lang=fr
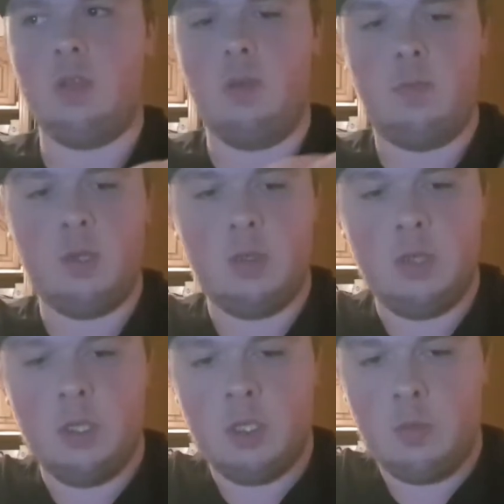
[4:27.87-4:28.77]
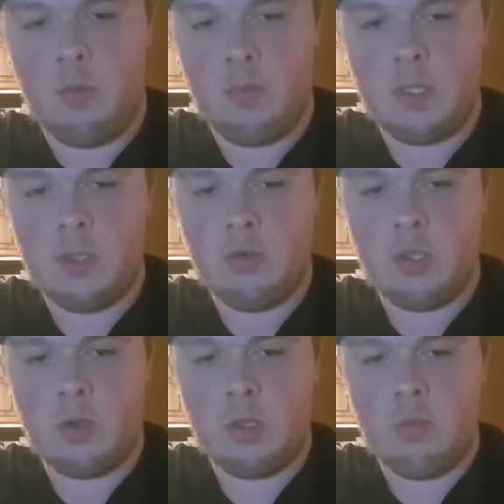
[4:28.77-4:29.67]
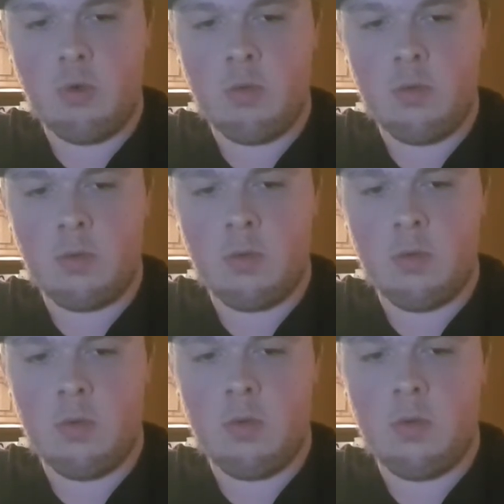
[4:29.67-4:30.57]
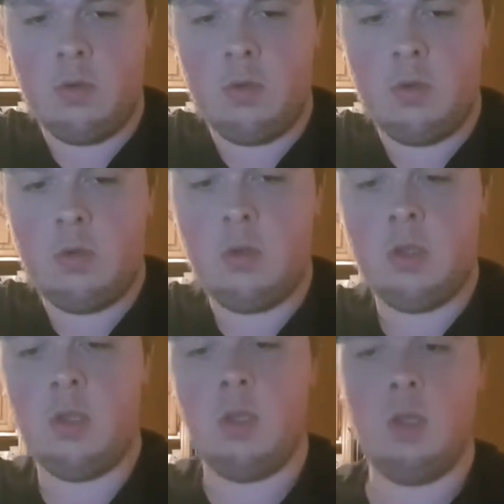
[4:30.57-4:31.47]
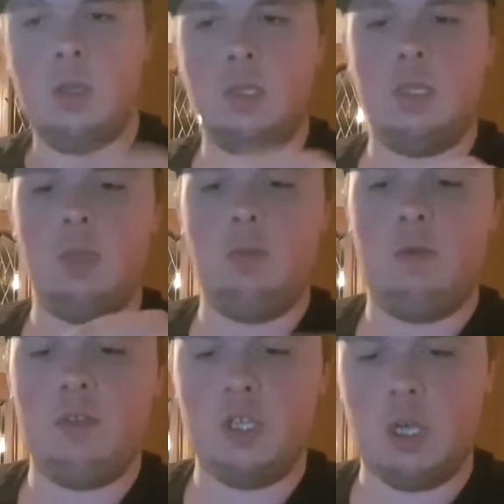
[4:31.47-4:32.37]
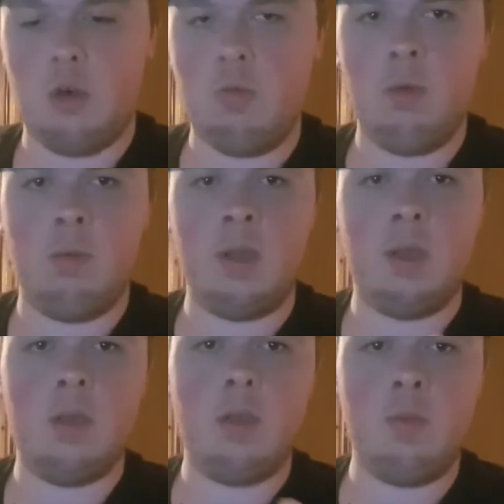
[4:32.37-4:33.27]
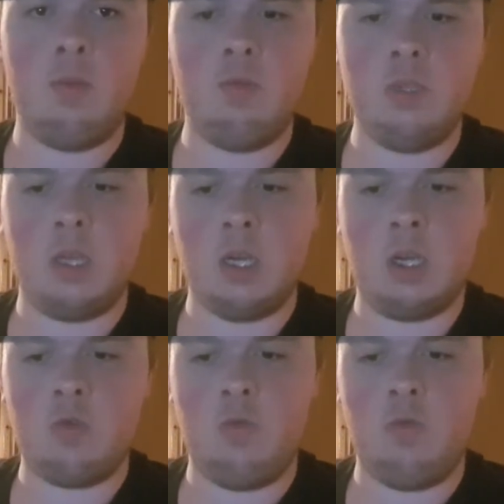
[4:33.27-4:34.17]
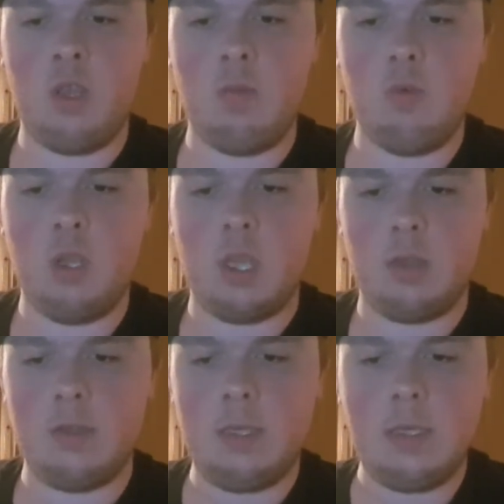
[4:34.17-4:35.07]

avez pas, j'ai mon PC juste à côté de moi. Donc euh, si c'était mieux en V, j'ai rallumé au moins un peu plus d'éclairage, vous voyez mieux les cartes.